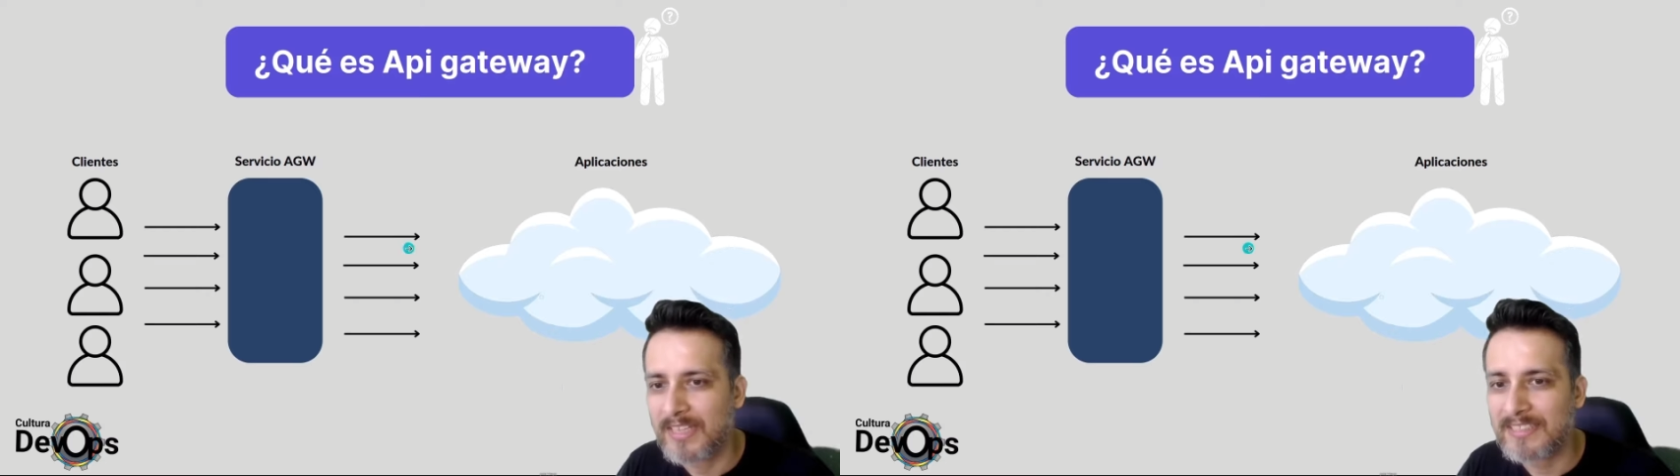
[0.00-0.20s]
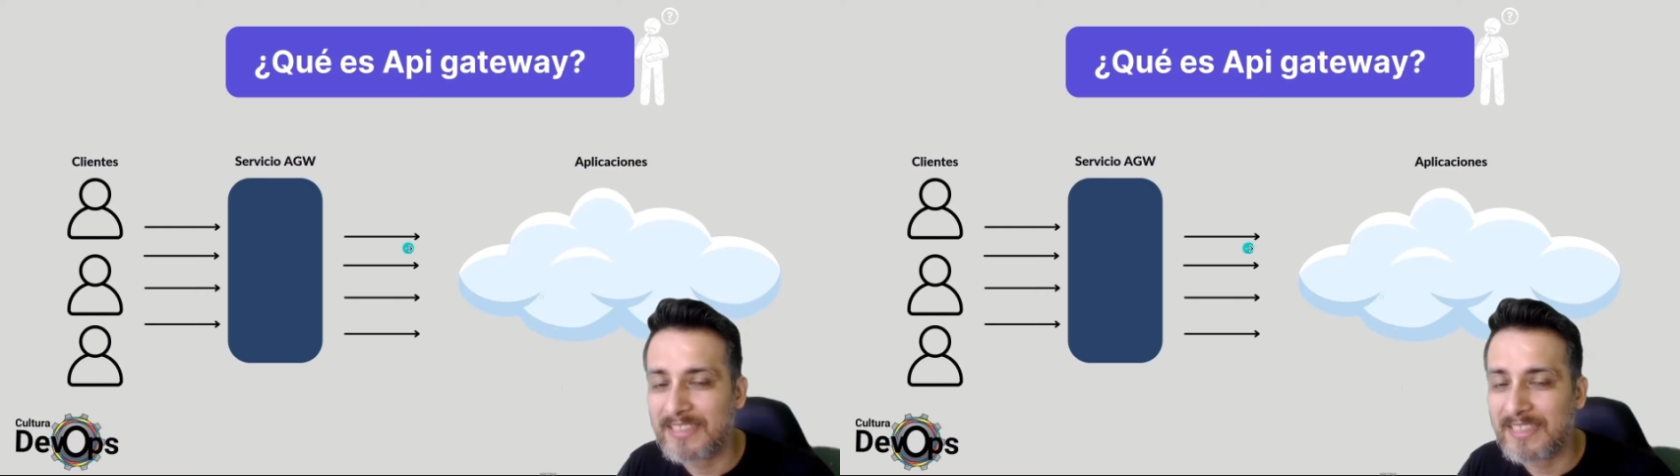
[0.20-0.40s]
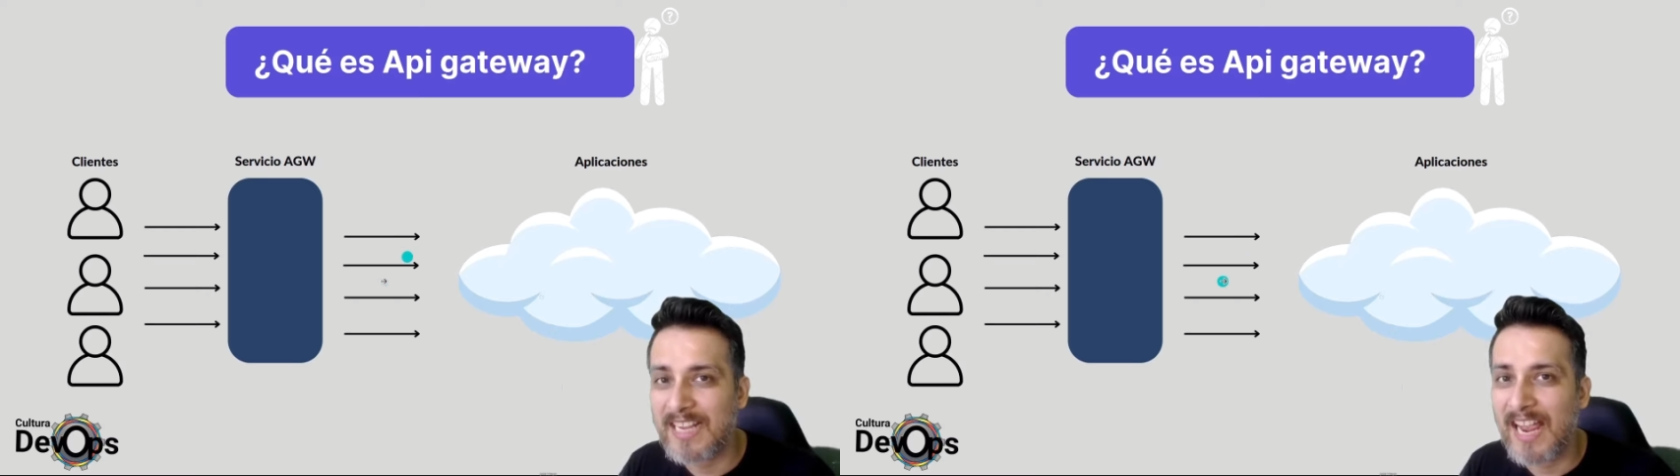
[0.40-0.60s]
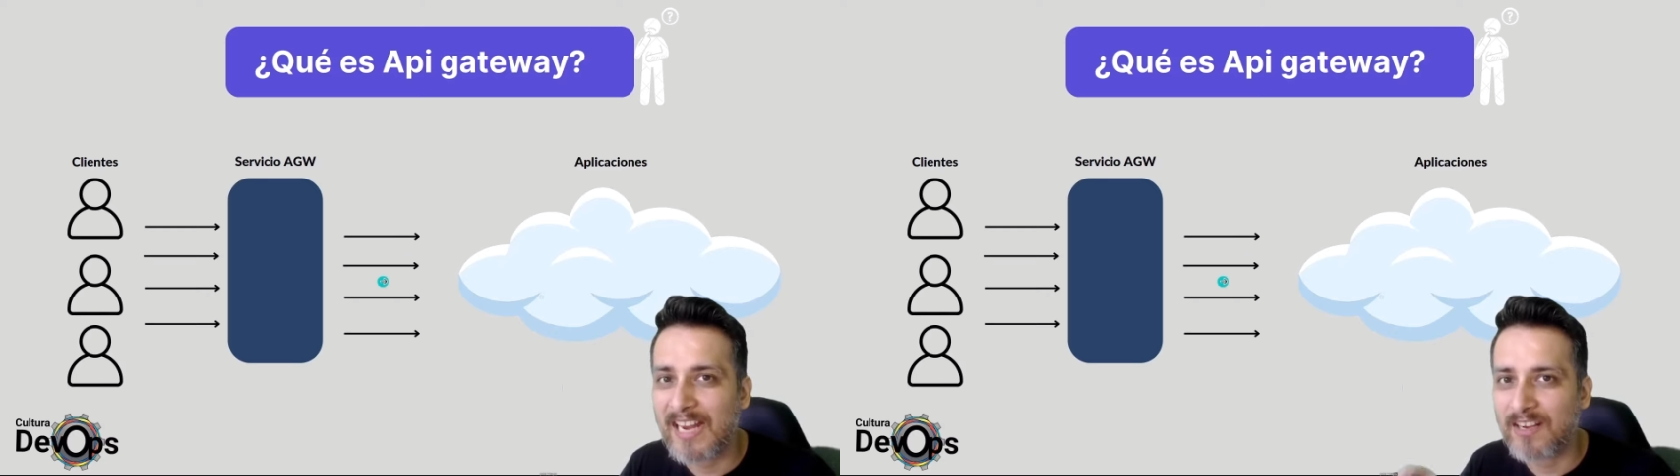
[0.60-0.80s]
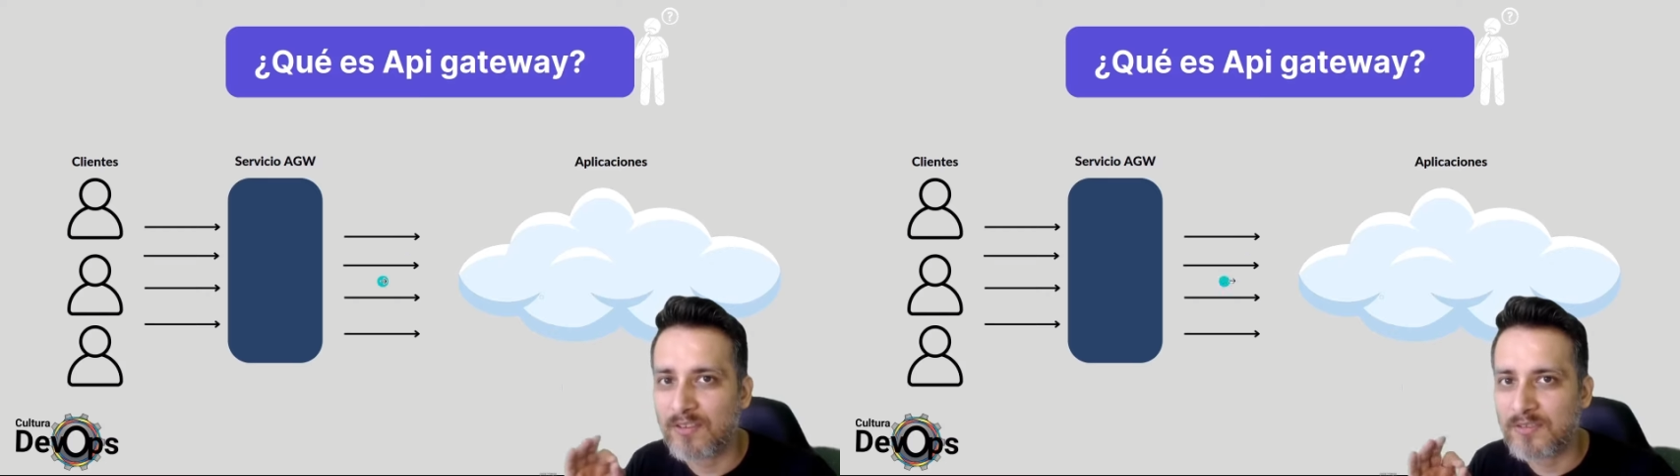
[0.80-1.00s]
Ese sería
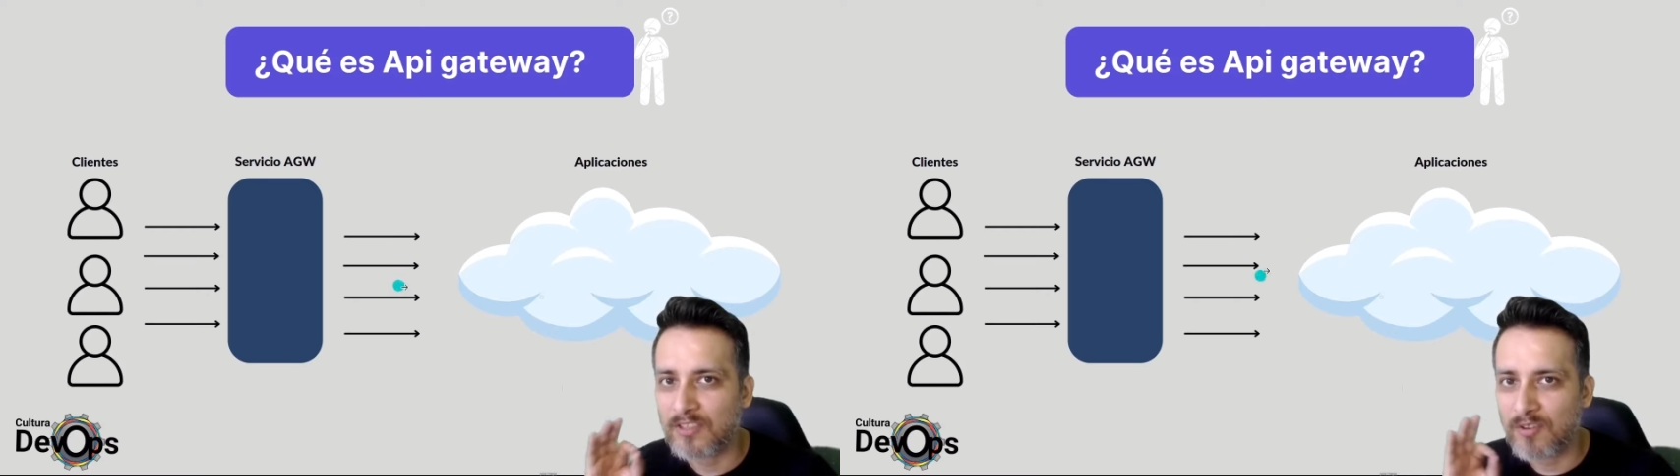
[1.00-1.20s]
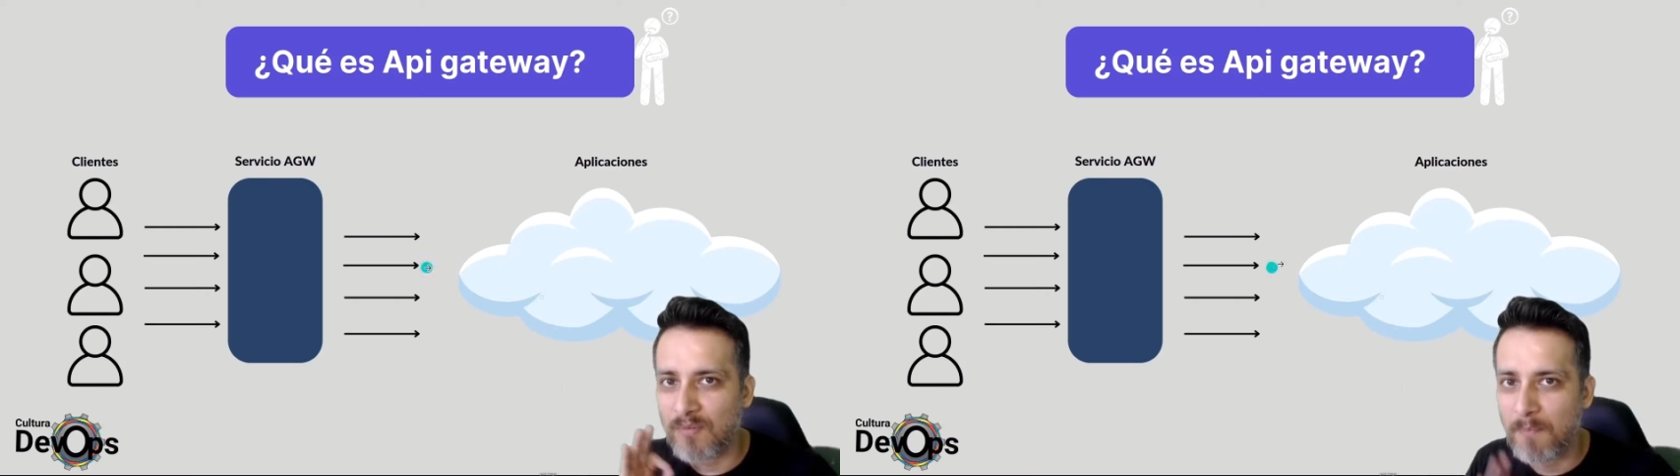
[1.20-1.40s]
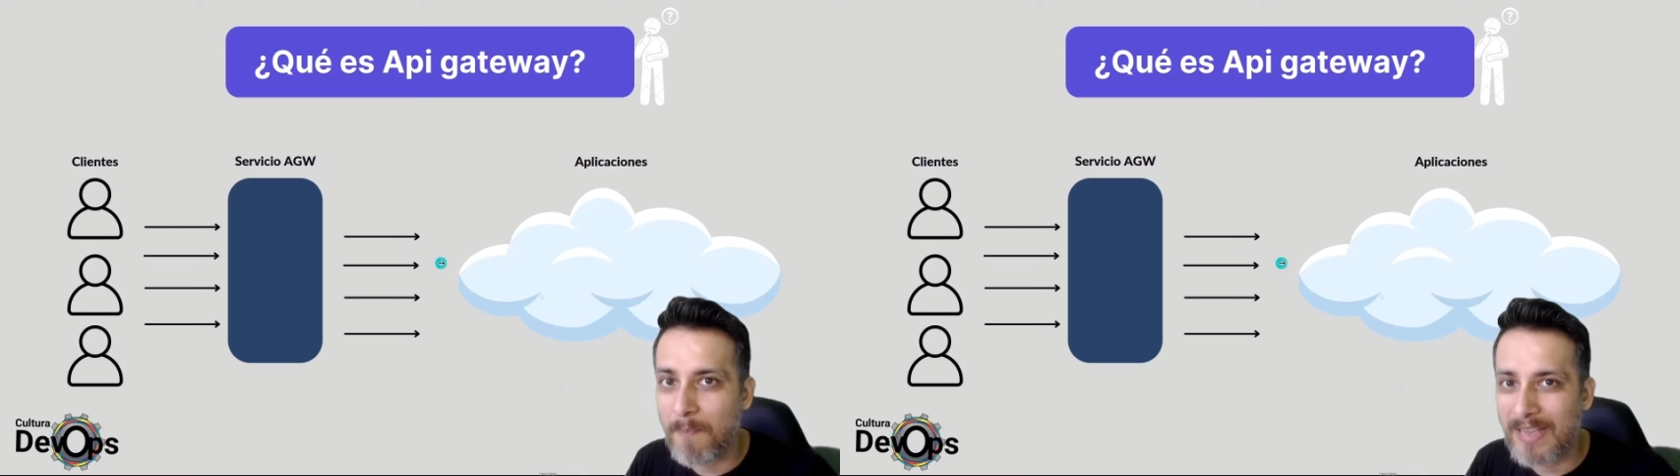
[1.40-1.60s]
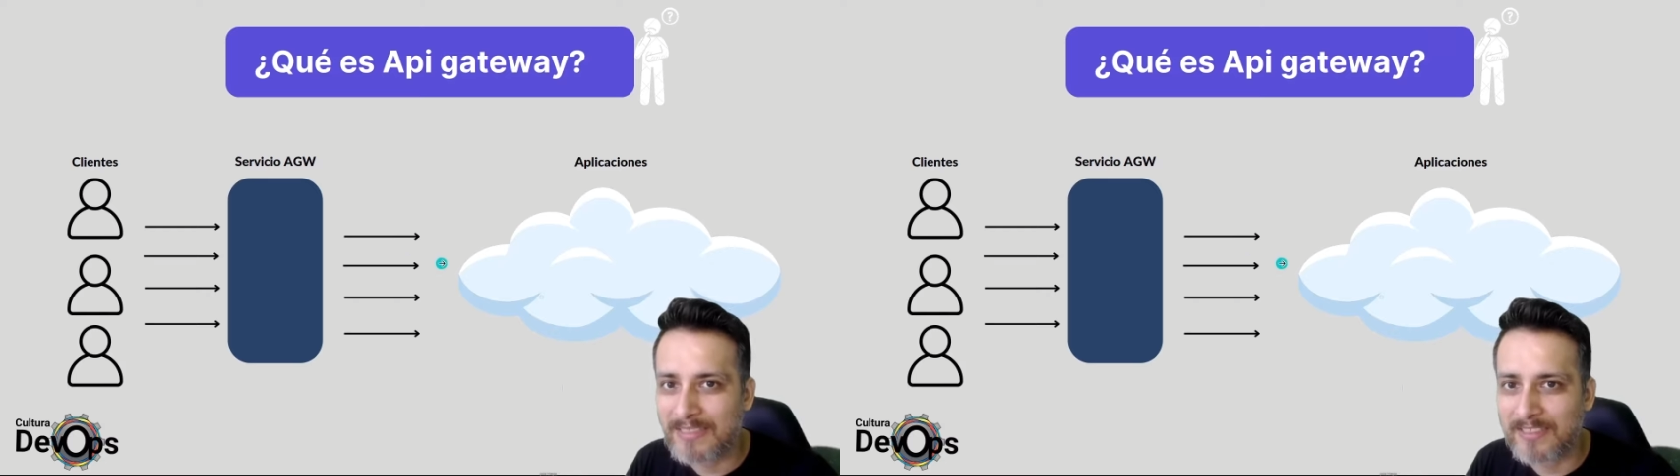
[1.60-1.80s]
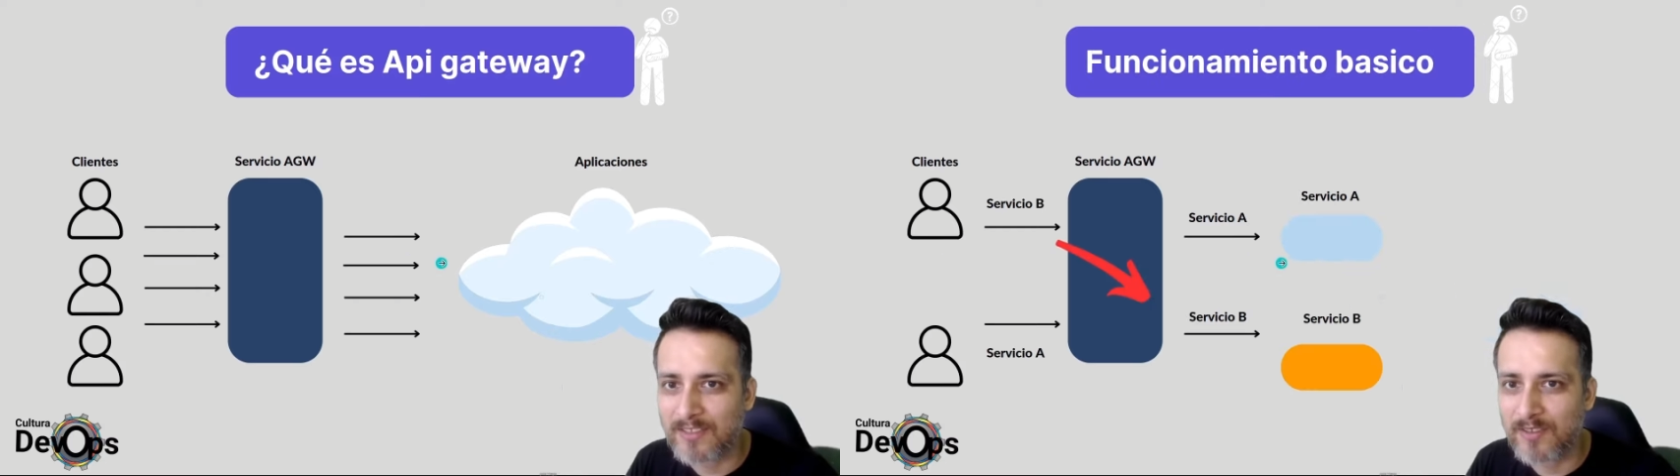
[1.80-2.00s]
el concepto
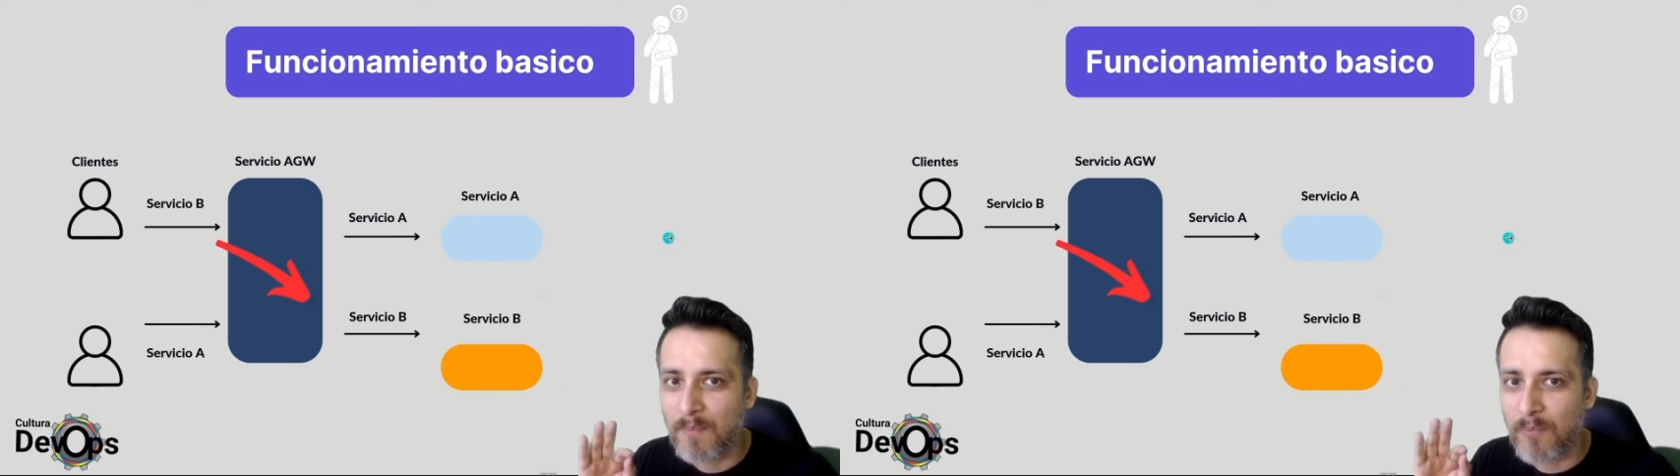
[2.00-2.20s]
básico,